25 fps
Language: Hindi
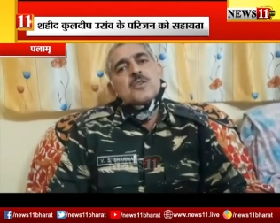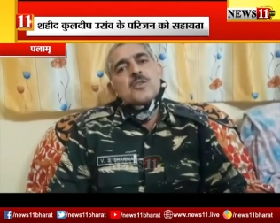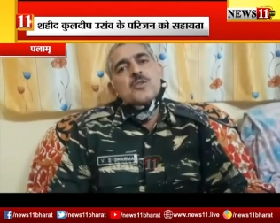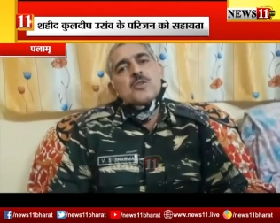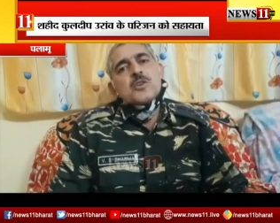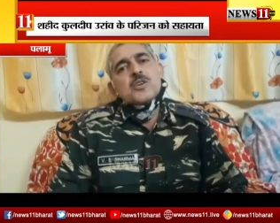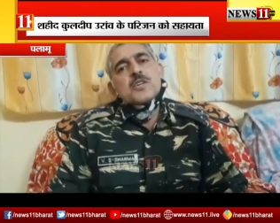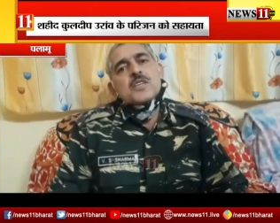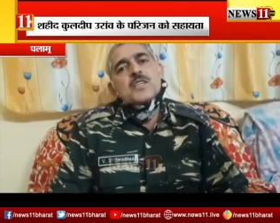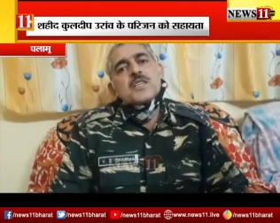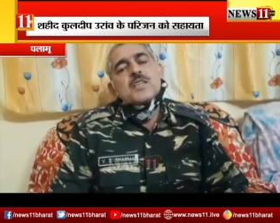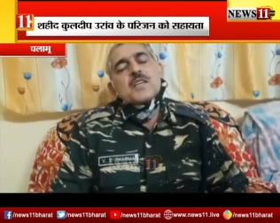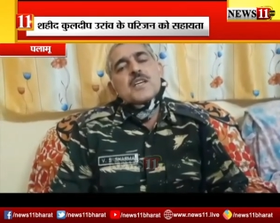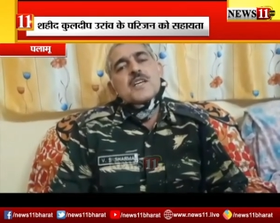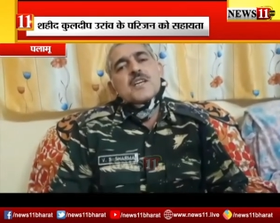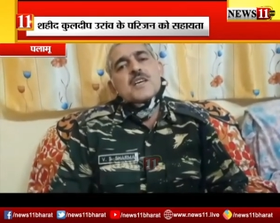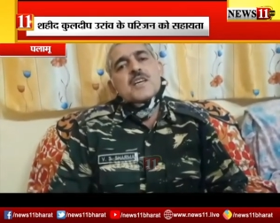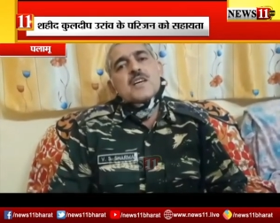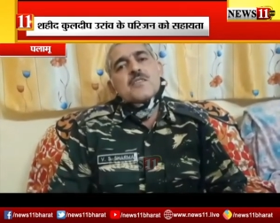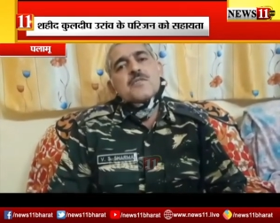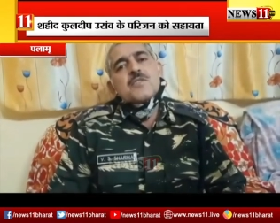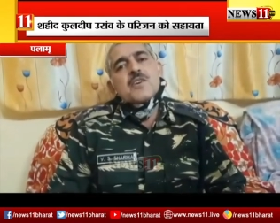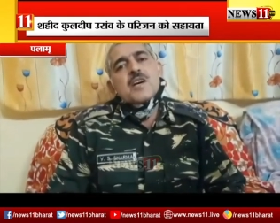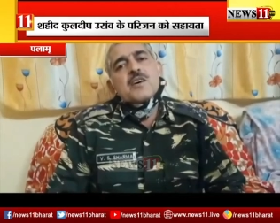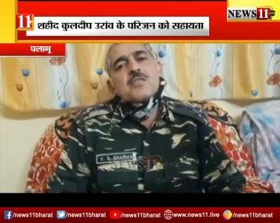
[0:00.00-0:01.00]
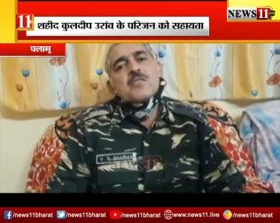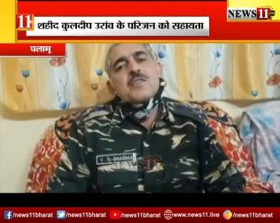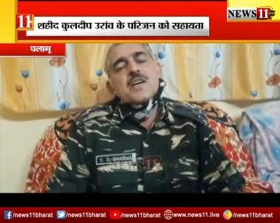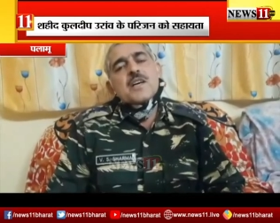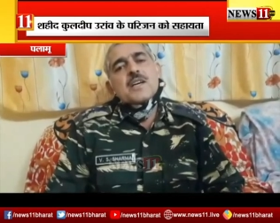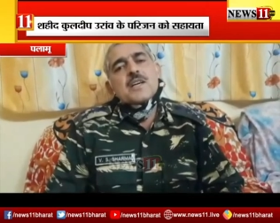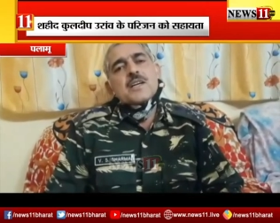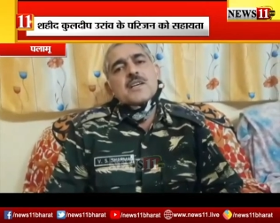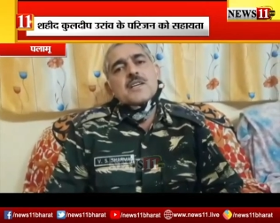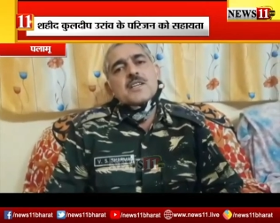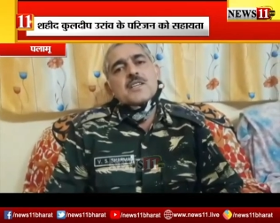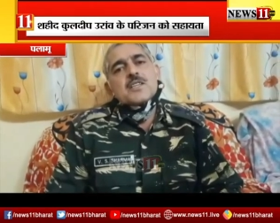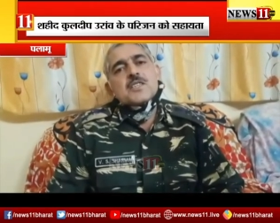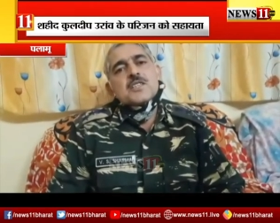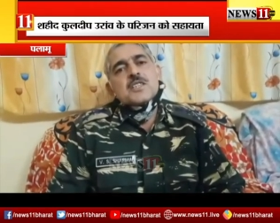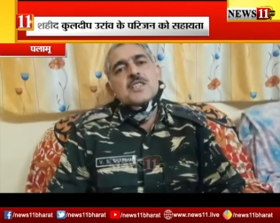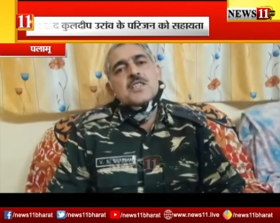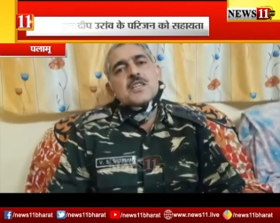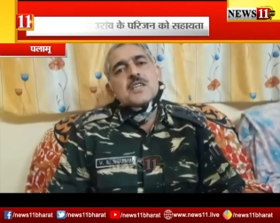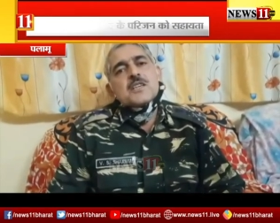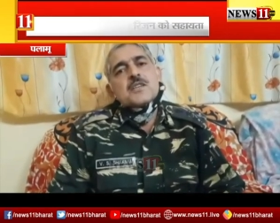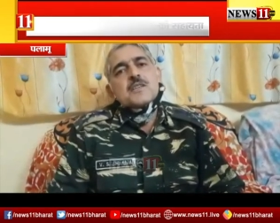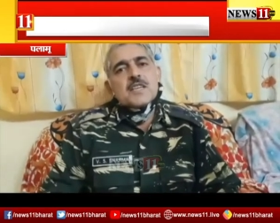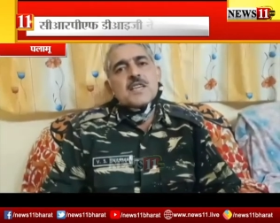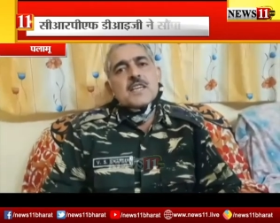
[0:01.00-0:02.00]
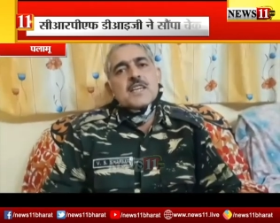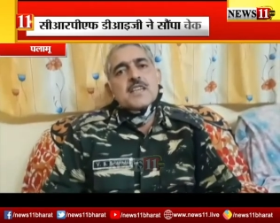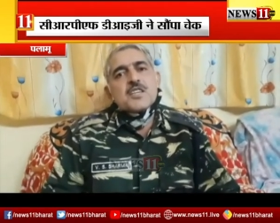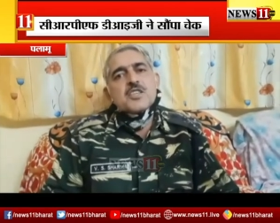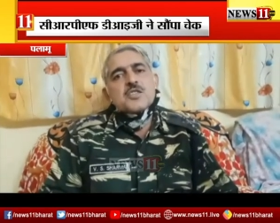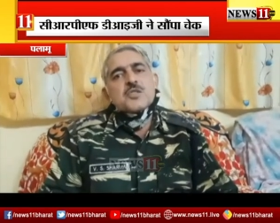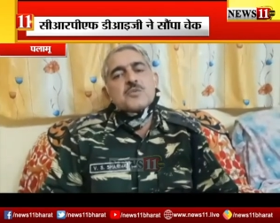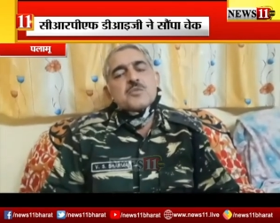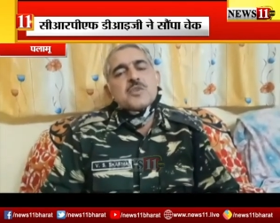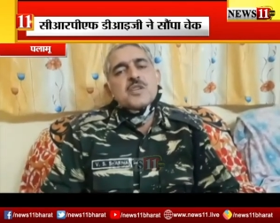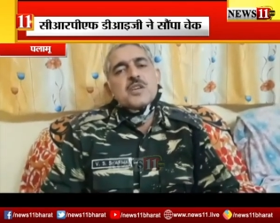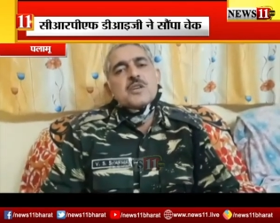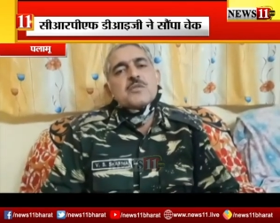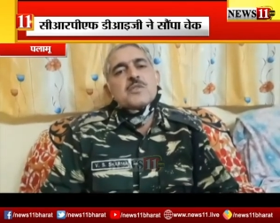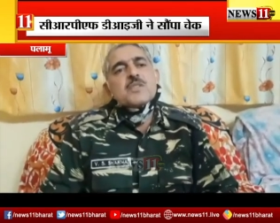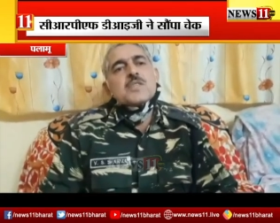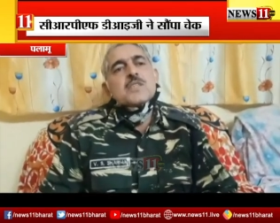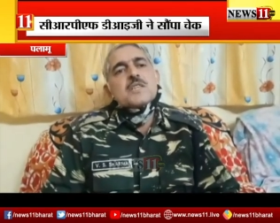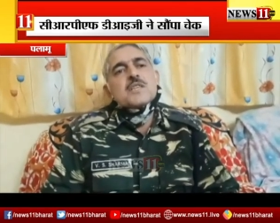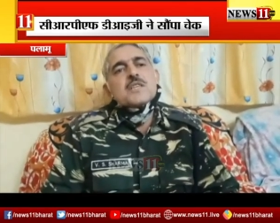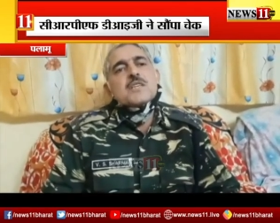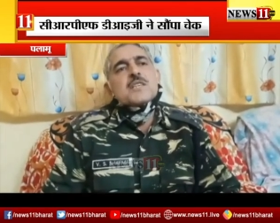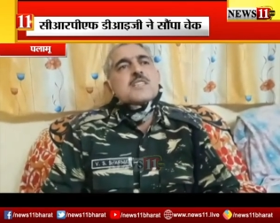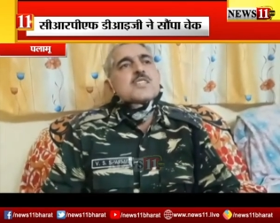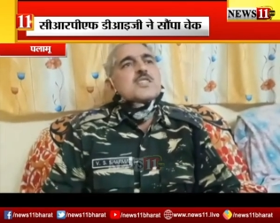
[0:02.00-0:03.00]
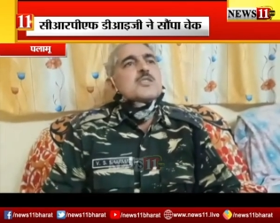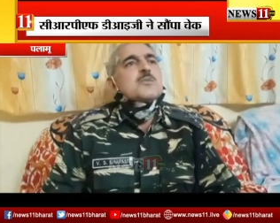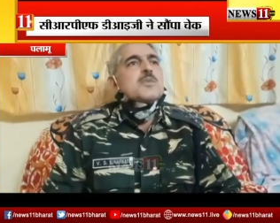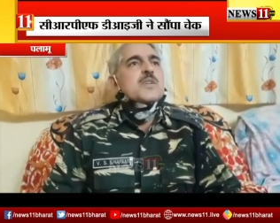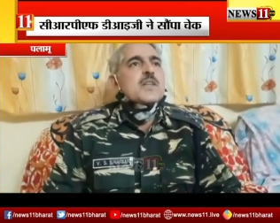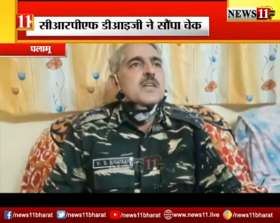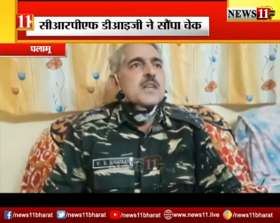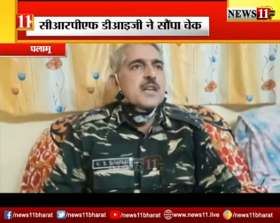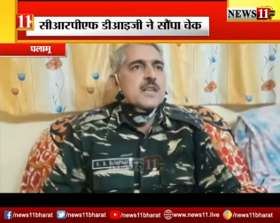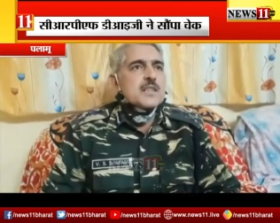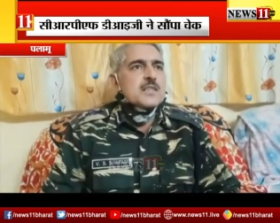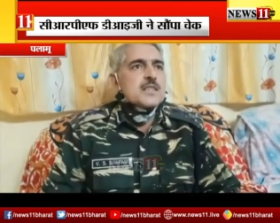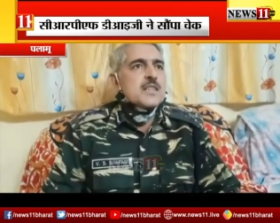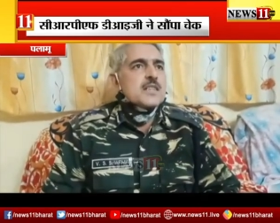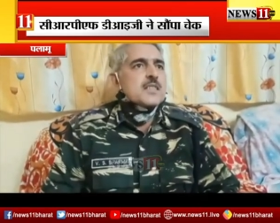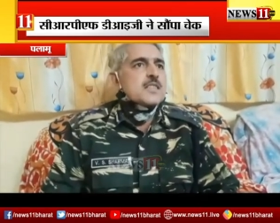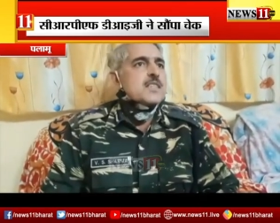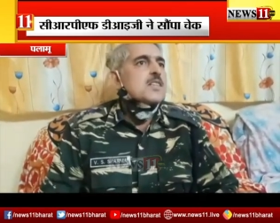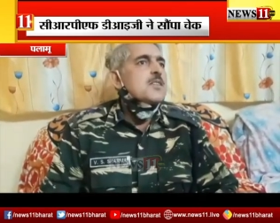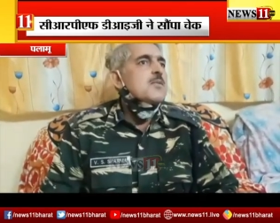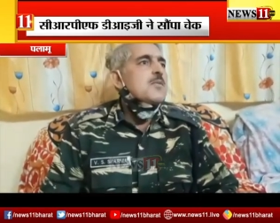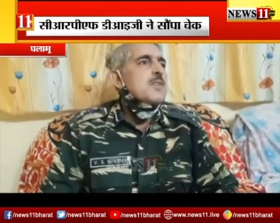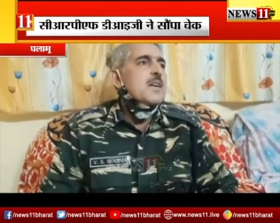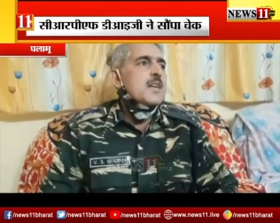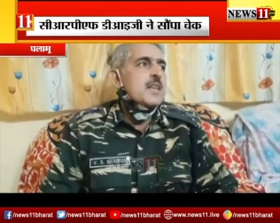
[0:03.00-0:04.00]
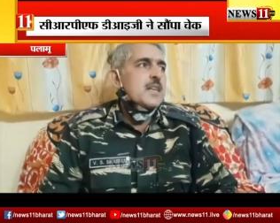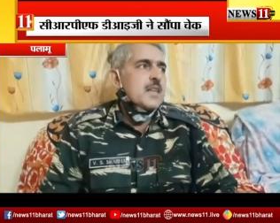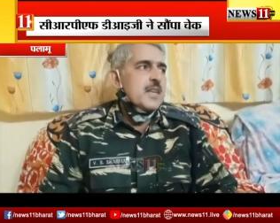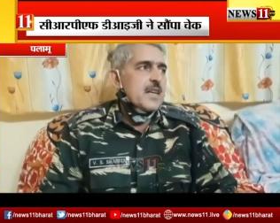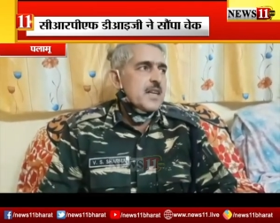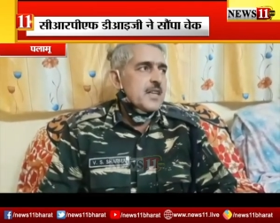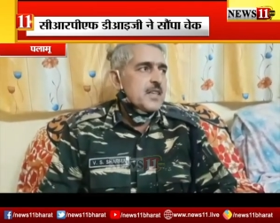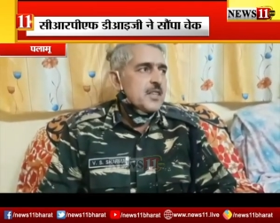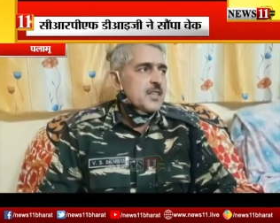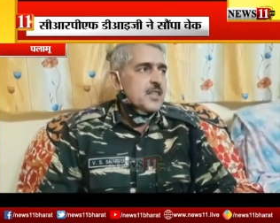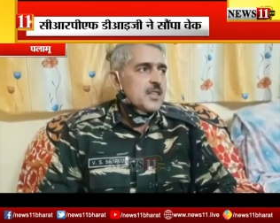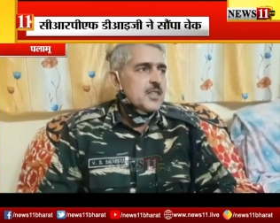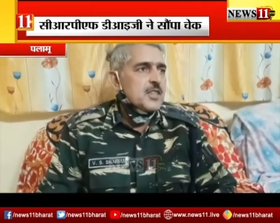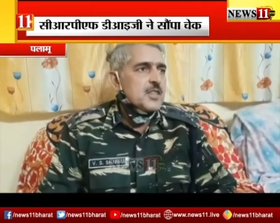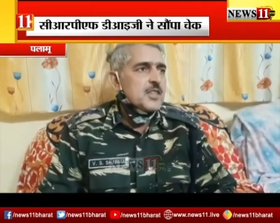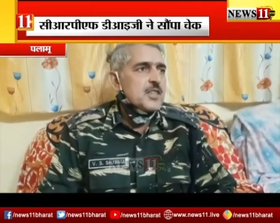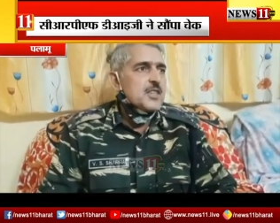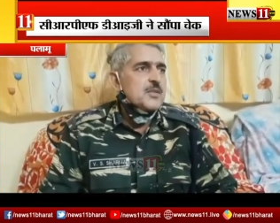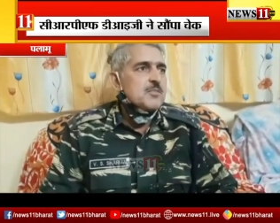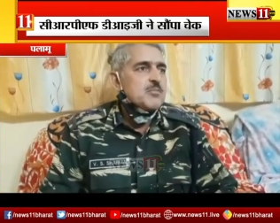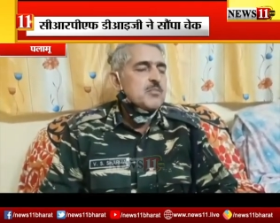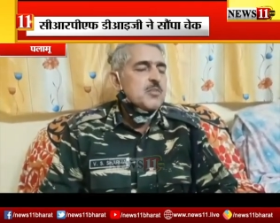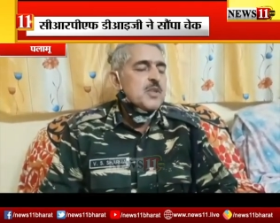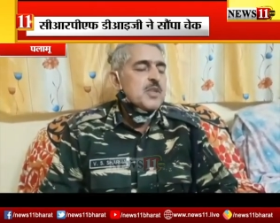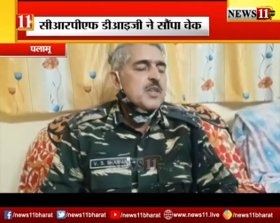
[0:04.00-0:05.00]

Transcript: नौकरी देने का प्रावधान करती है अभी तक किसी प्रकार से ऐसी डिमांड आई नहीं है